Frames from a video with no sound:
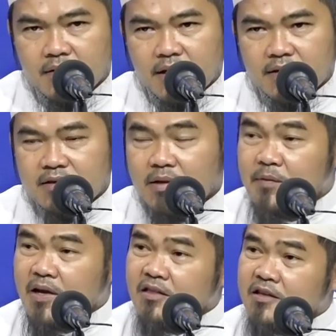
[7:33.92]
Ya,
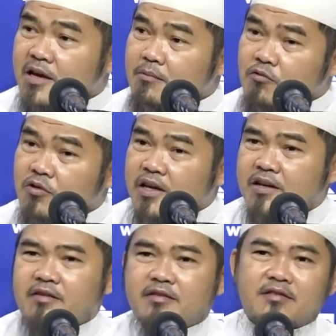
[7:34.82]
tetapi kan tidak
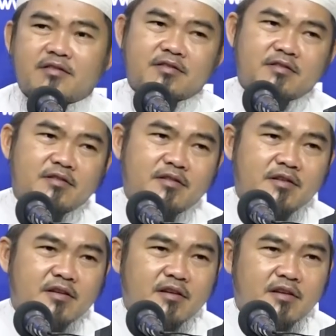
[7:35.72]
mungkin
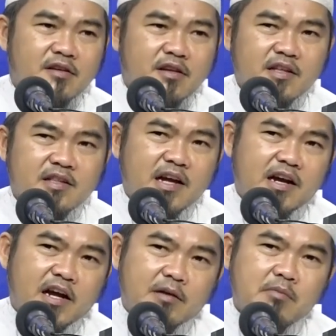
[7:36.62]
kita
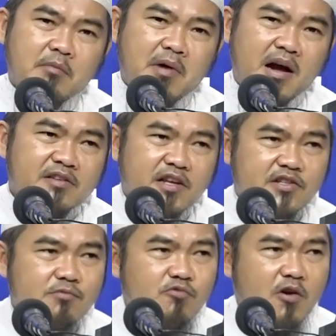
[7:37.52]
akan memaksa
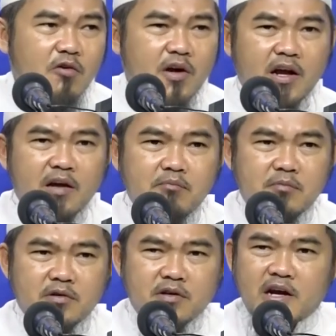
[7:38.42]
semua orang
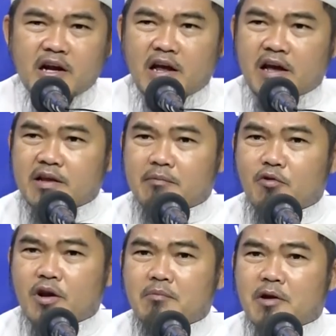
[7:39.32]
dengan hanya
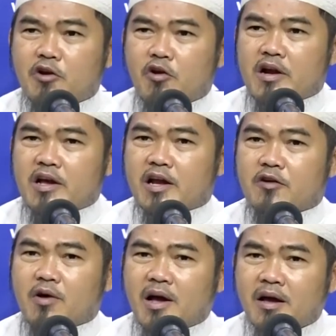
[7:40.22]
boleh berdoa
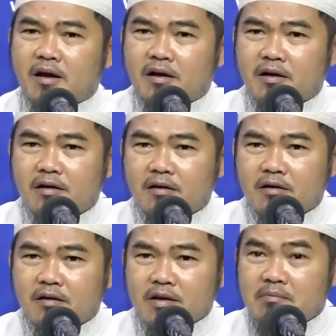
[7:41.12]
dengan doa
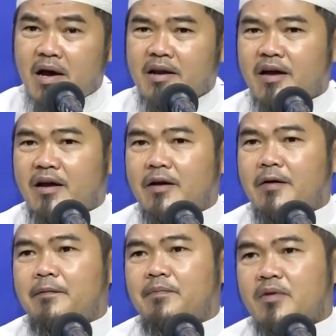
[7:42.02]
ibadah.
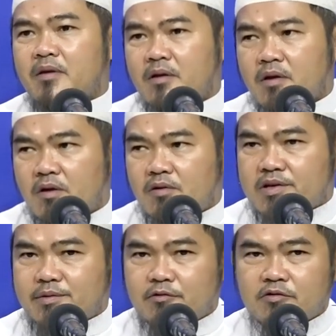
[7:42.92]

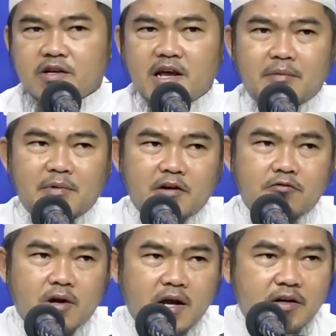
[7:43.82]
Oleh sebab itu di dalam
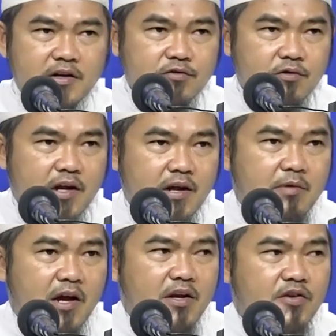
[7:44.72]
Al-Quran dan Sunnah
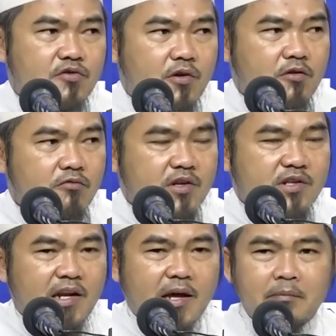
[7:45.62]
Nabi Ali Shallallahu
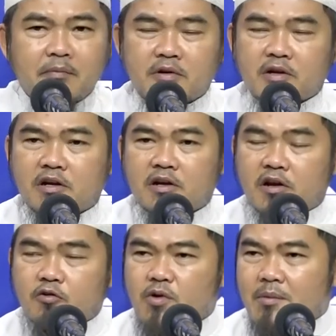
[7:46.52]
Wasallam
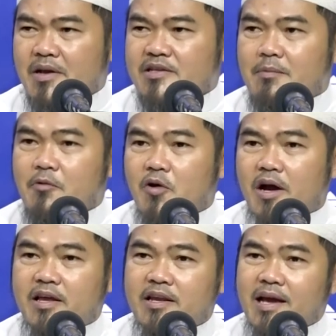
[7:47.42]
kedua macam
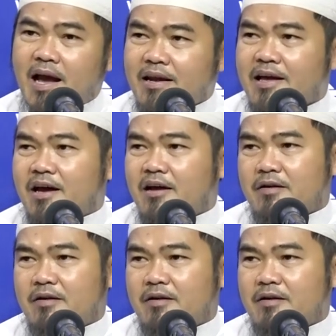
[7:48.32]
doa ini ada